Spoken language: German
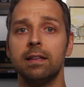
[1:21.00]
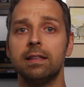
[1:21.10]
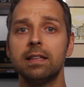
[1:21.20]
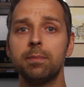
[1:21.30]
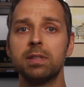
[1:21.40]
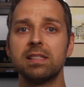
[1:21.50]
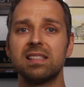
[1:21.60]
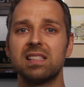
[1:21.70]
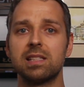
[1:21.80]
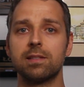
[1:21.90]
Hier gibt
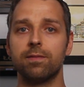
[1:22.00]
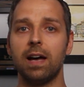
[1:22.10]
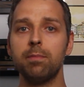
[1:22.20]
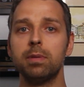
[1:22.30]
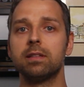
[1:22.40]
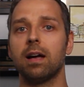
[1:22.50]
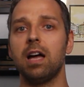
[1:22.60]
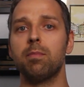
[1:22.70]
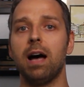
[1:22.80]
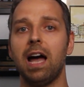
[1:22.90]
es zwei
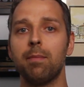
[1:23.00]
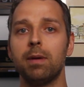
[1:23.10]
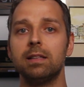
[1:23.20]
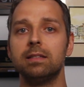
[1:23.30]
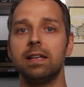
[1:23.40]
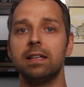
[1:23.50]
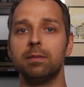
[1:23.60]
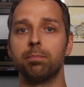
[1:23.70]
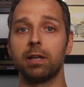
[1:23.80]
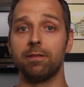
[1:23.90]
Betreiber, einmal
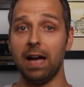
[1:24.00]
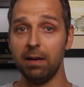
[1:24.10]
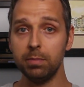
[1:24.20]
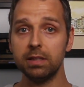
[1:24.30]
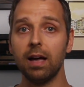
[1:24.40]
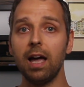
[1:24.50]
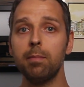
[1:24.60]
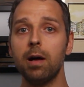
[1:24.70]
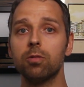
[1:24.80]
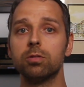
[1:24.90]
den privaten
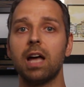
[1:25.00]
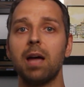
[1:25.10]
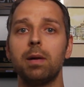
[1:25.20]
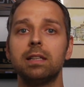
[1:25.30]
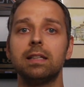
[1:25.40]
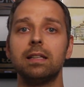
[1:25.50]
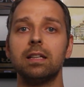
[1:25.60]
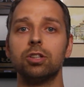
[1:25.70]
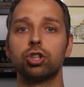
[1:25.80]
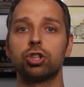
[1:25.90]
Betreiber und einmal den
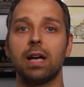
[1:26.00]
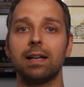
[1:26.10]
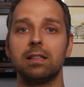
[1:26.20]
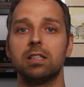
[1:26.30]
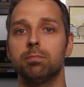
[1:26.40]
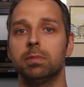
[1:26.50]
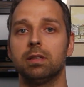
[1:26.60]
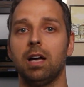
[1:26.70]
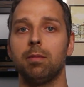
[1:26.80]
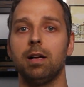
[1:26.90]
staatlichen
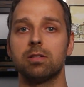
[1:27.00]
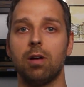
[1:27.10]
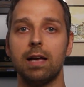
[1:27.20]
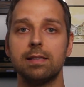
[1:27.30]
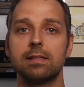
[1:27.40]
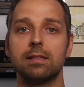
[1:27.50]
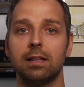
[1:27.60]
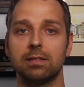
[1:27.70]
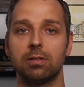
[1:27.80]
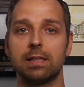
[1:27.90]
Betreiber, also, heißt,
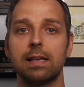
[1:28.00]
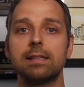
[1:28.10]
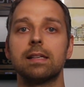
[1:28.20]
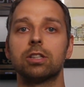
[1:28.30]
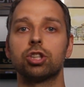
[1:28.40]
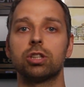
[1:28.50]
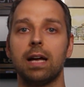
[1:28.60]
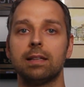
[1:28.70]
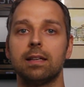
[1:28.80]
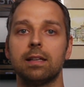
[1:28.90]
also das heißt der
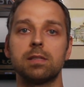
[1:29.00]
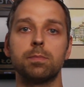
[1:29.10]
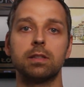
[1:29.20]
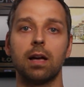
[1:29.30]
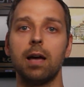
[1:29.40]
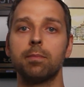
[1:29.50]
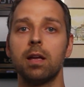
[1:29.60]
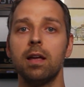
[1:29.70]
Staat, der das betreibt.